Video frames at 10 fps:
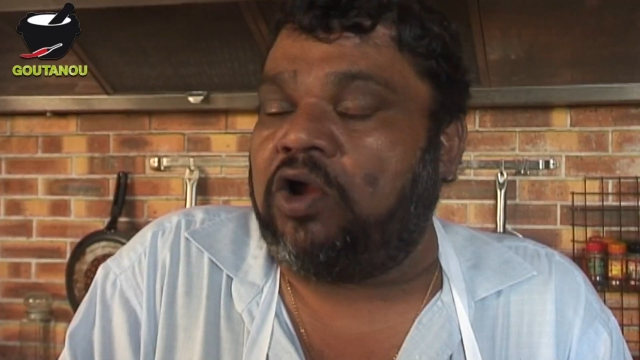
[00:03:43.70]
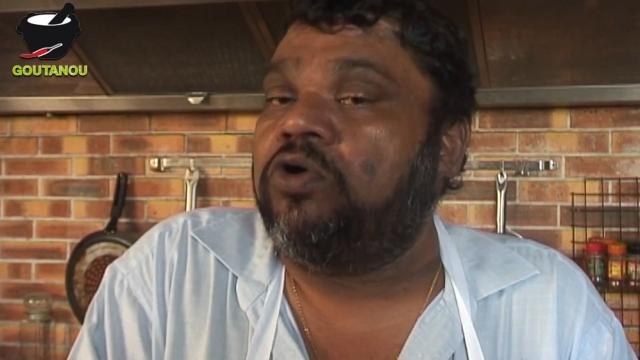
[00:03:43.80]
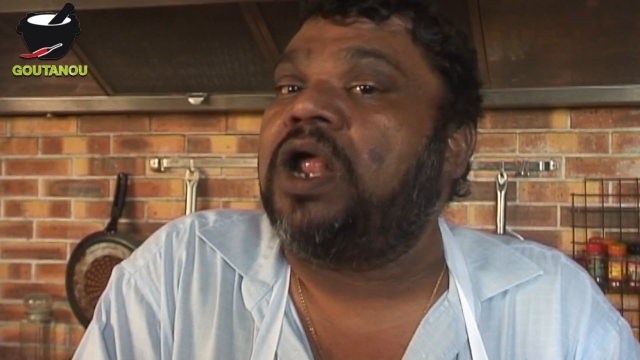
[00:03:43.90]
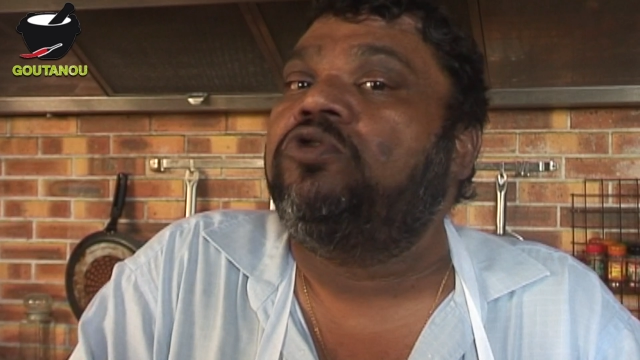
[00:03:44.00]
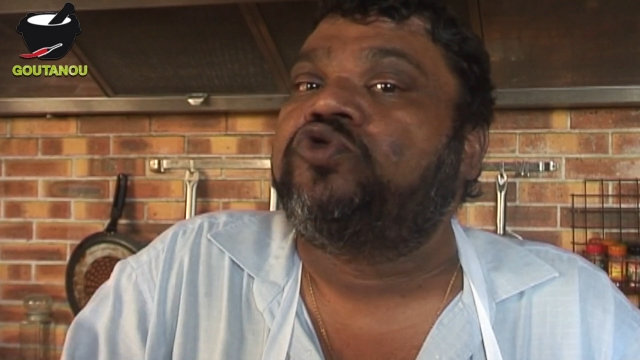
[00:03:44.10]

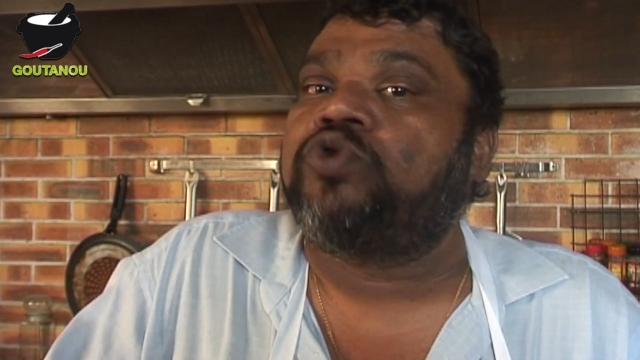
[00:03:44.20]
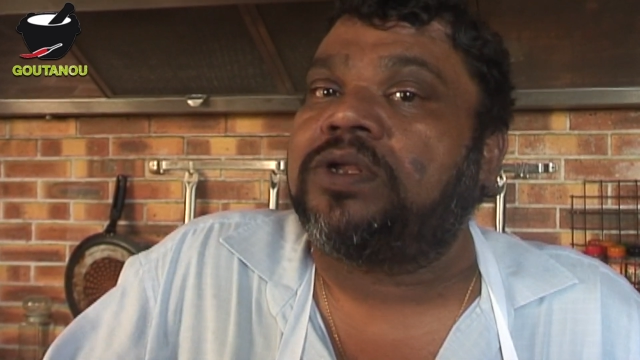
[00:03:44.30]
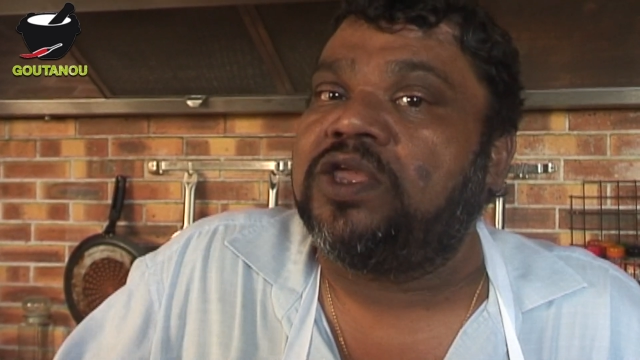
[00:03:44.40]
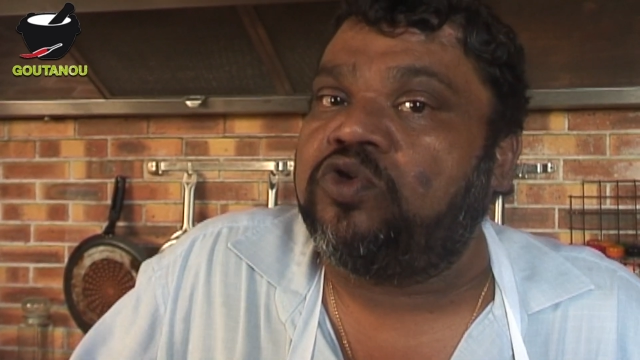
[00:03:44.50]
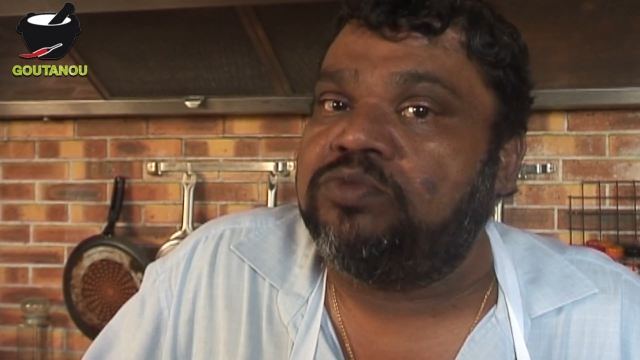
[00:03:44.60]
Alors là, le choix
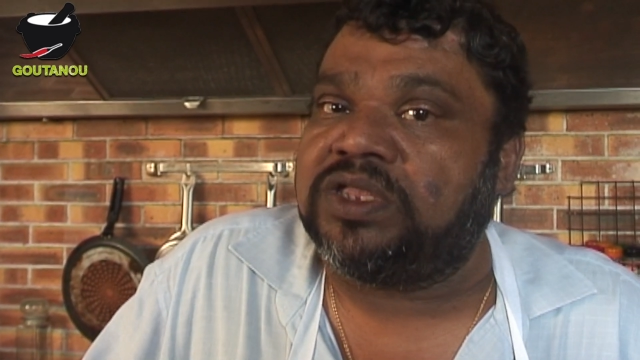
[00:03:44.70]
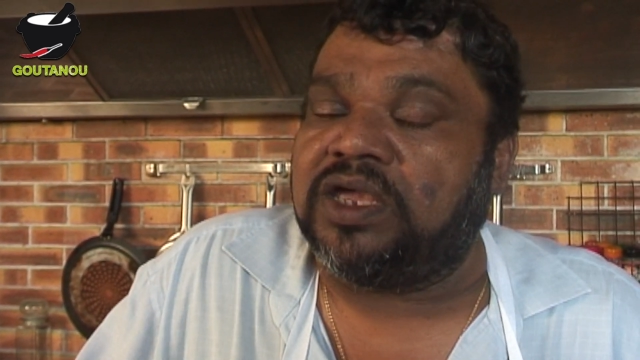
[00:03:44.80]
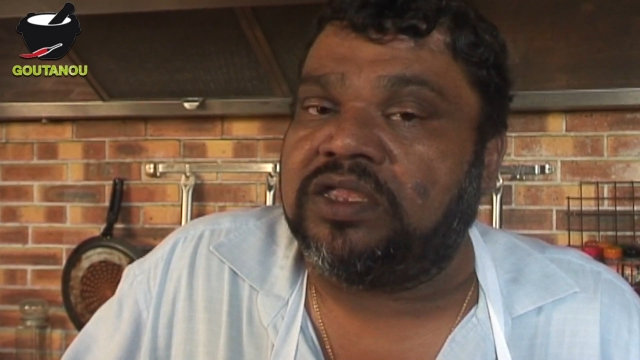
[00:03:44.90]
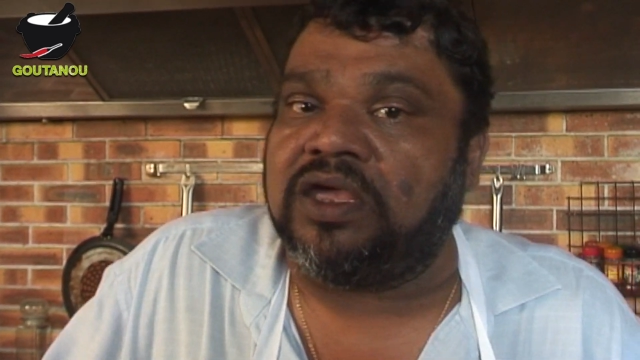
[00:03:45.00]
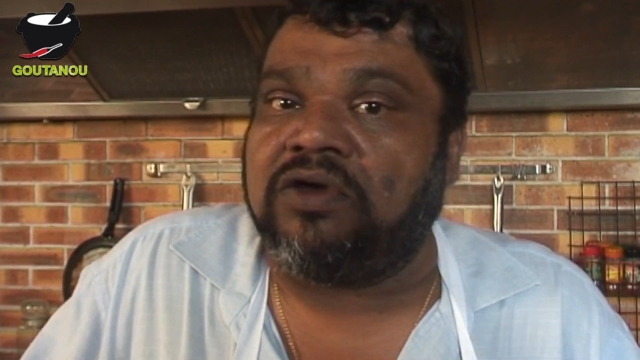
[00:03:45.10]
de légumes est
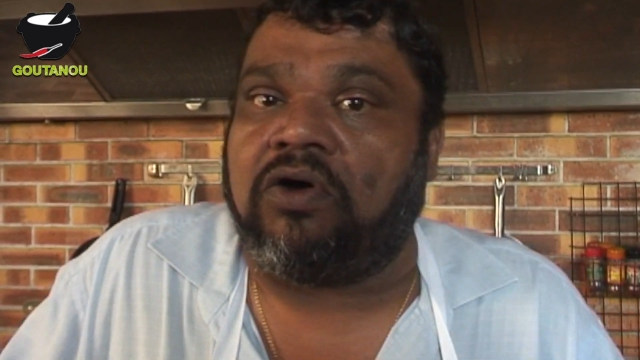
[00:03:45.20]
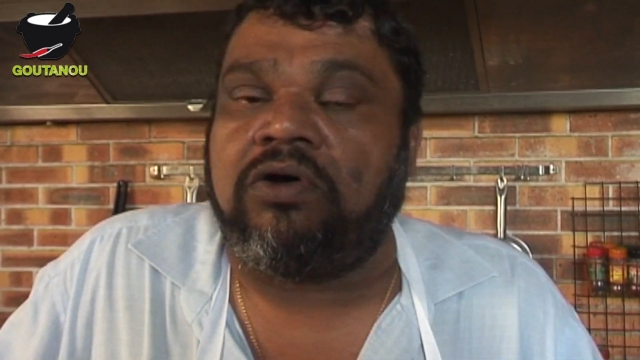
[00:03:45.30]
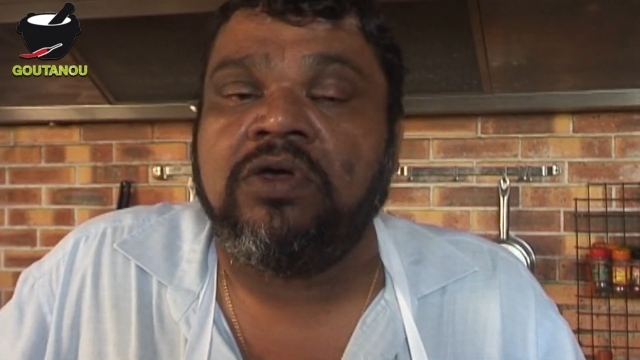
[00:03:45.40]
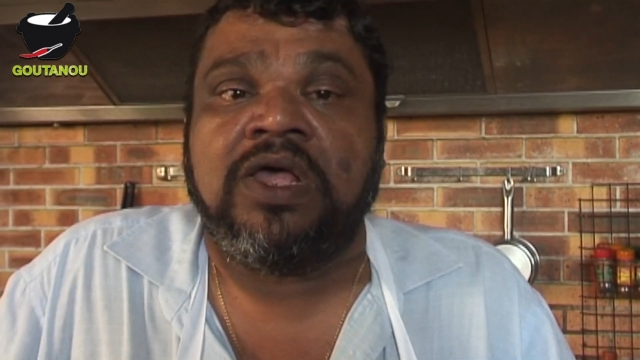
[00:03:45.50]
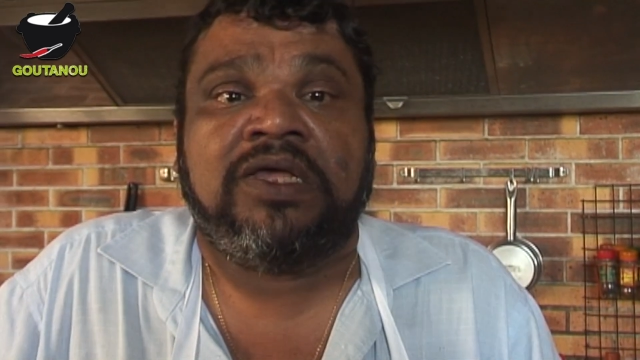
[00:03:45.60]
très très
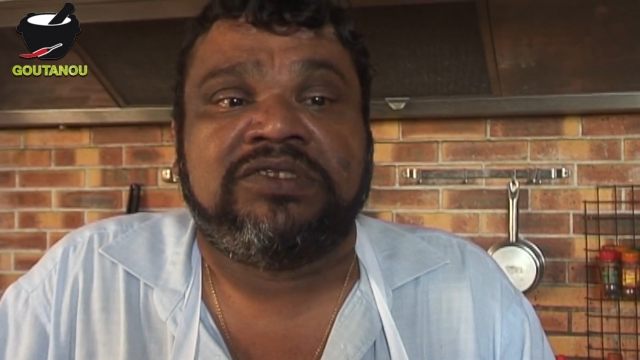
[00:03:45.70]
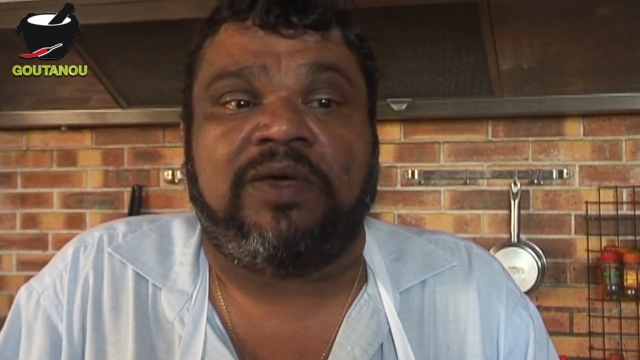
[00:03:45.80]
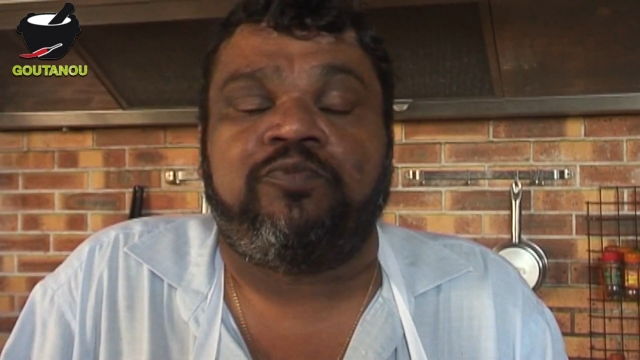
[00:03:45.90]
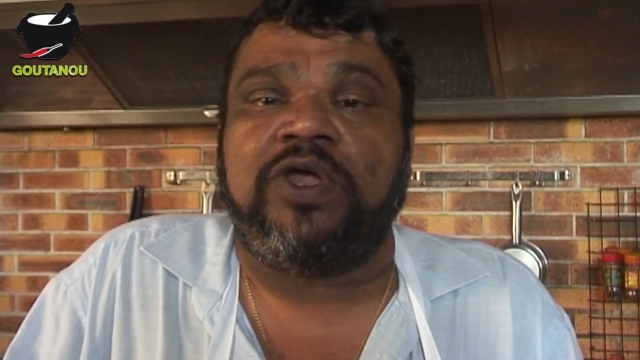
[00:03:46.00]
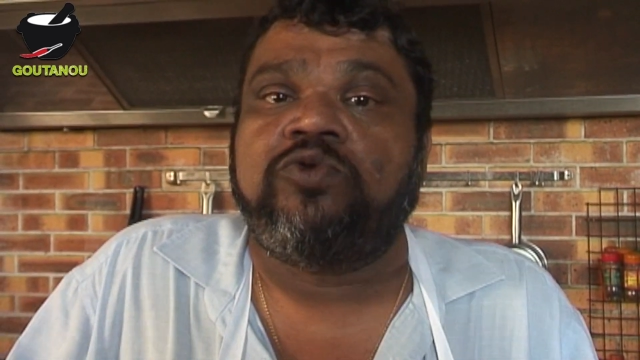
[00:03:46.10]
grand.
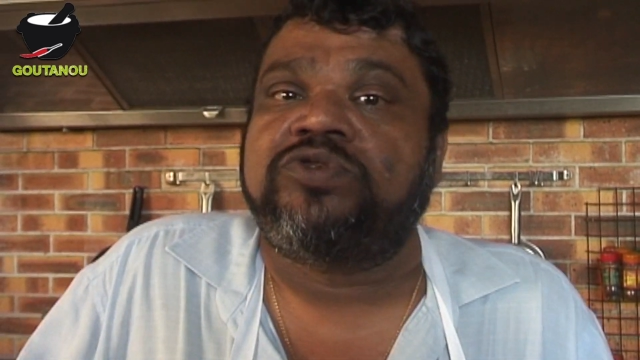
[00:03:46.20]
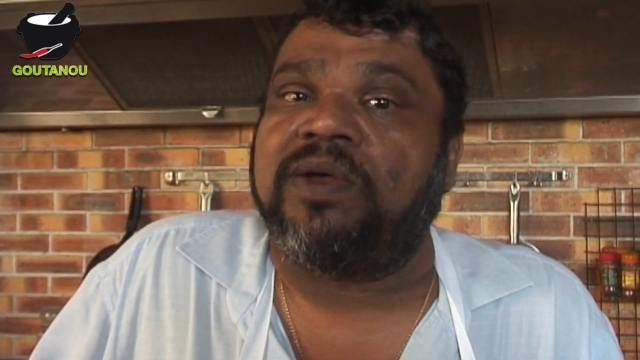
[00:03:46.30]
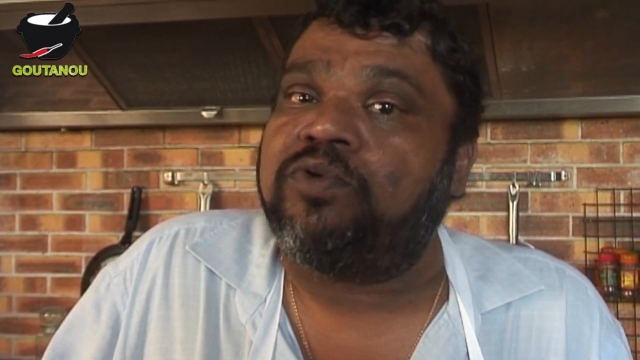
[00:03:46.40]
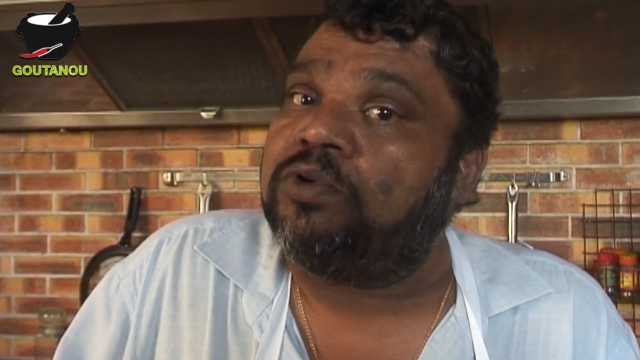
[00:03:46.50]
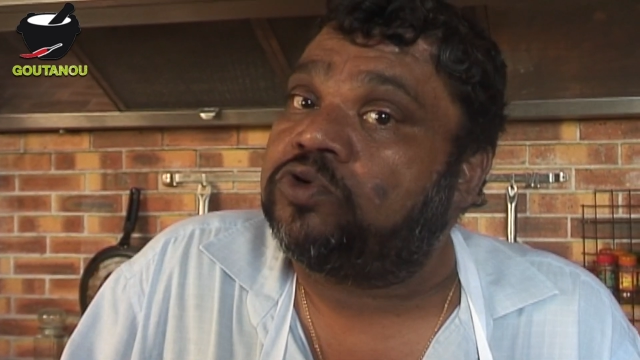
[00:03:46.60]
Ça peut être tout
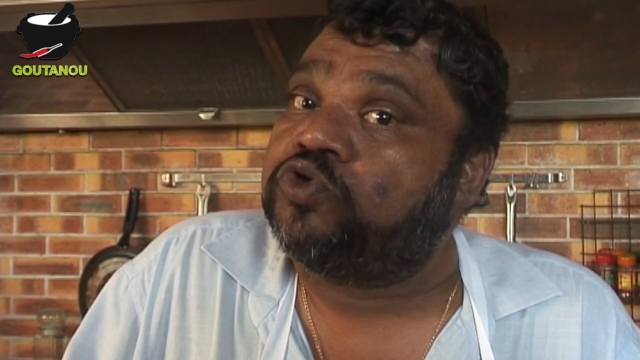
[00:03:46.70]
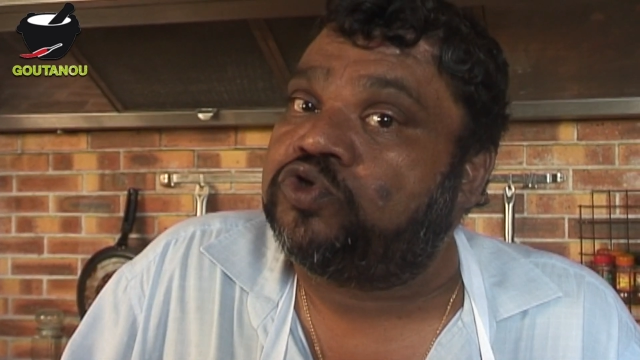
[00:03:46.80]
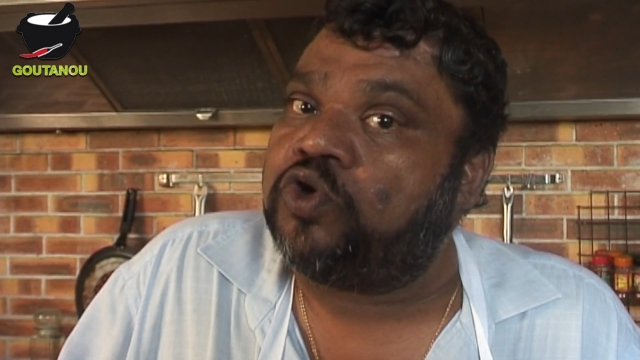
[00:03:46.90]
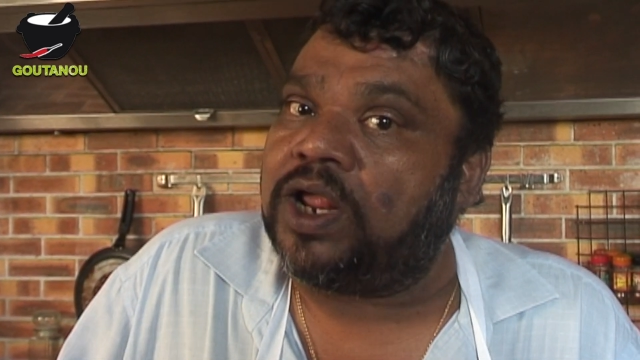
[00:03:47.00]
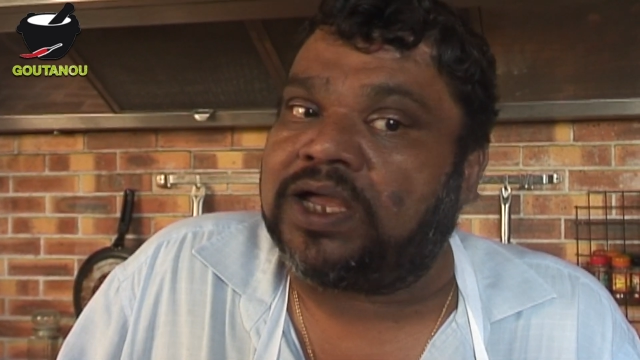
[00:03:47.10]
simplement
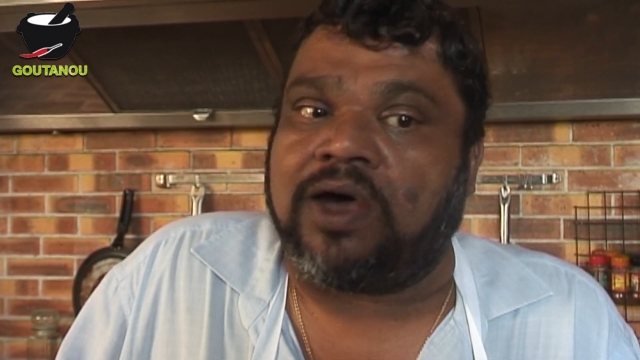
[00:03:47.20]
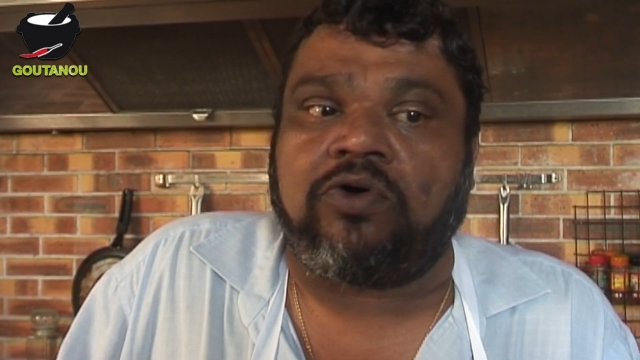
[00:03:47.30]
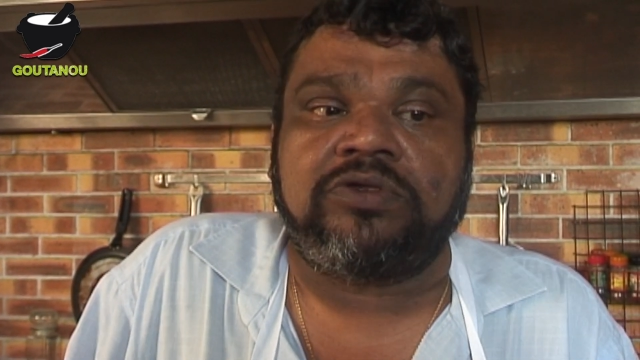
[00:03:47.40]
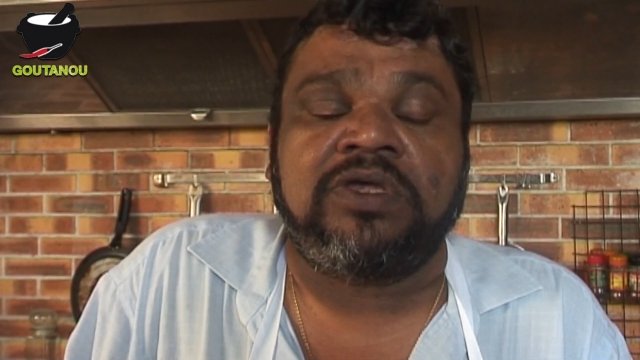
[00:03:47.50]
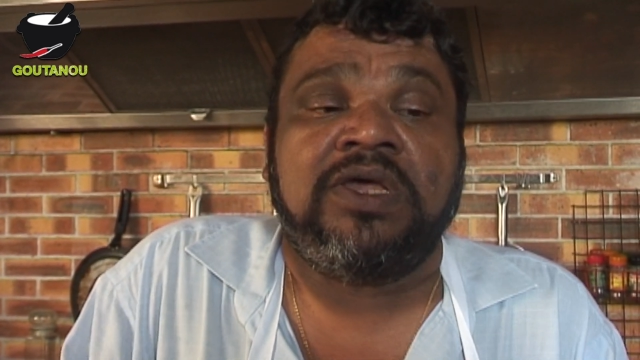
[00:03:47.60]
juste de la carotte,